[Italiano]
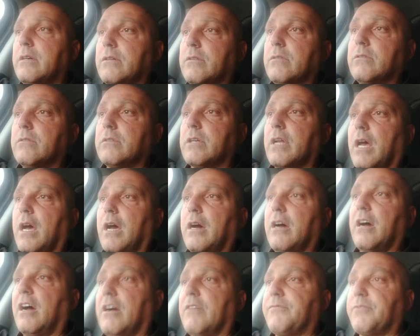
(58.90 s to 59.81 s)

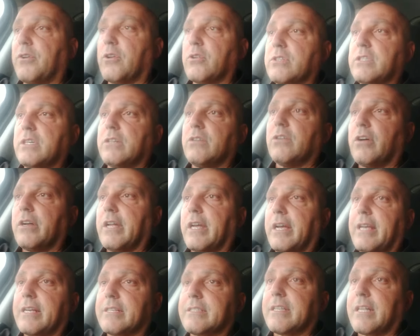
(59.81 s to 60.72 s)
un Frosinone
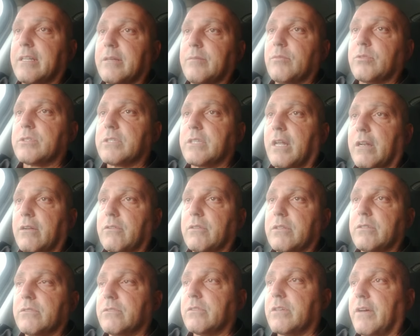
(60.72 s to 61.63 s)
che sta dimostrando
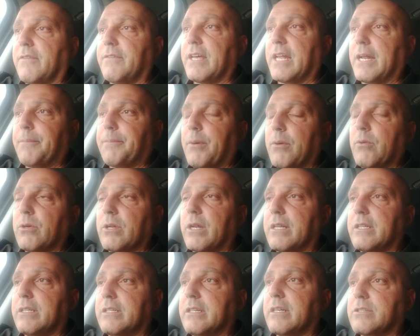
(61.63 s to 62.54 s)
di non avere paura
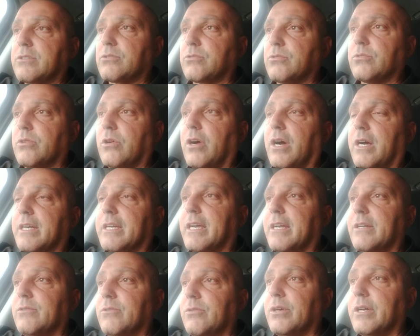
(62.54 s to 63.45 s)
di nessuno
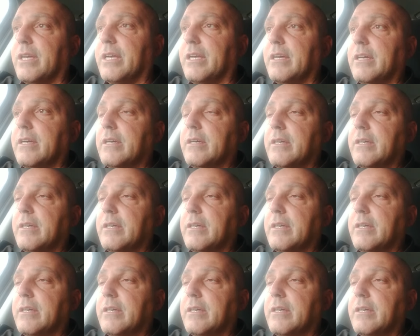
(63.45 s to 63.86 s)
anche lui